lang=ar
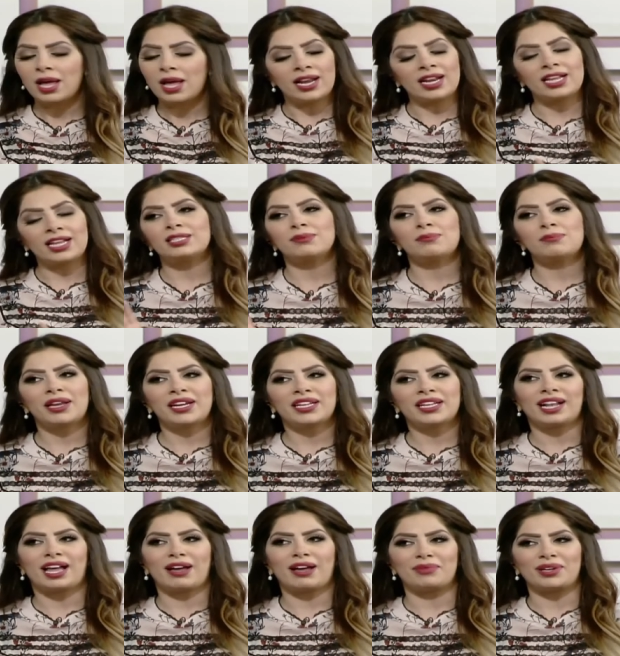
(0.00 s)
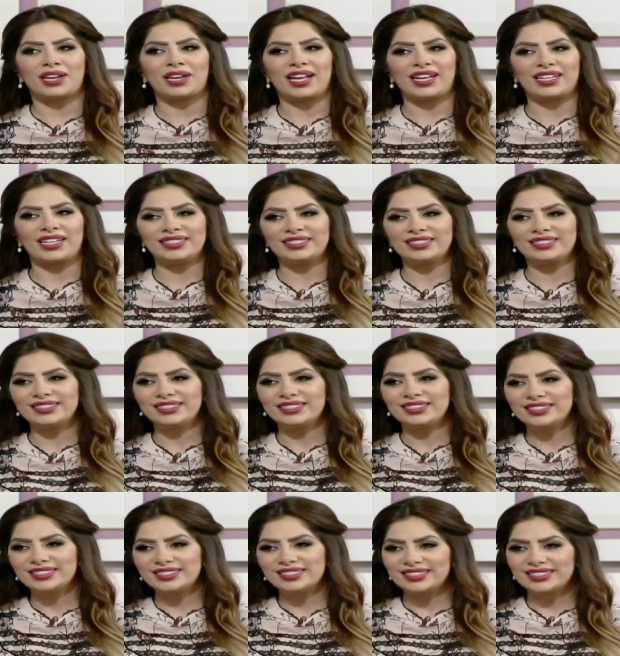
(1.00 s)
لازم ما نطلع منها لا
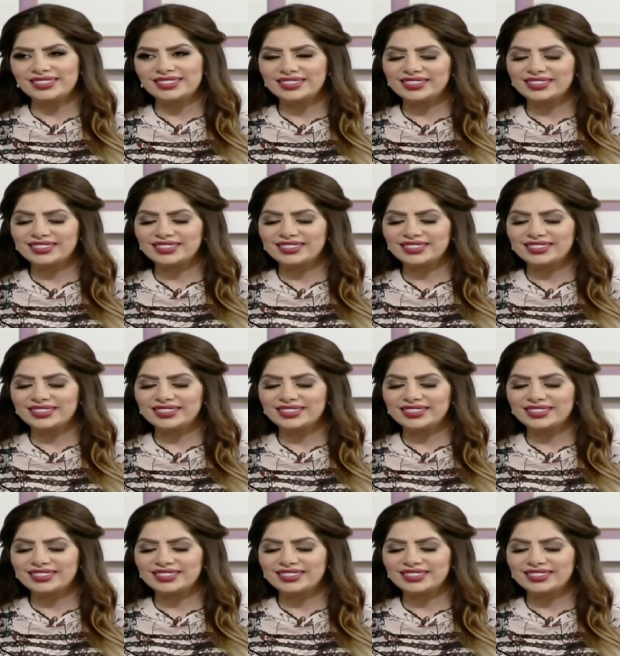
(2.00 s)
بالعكس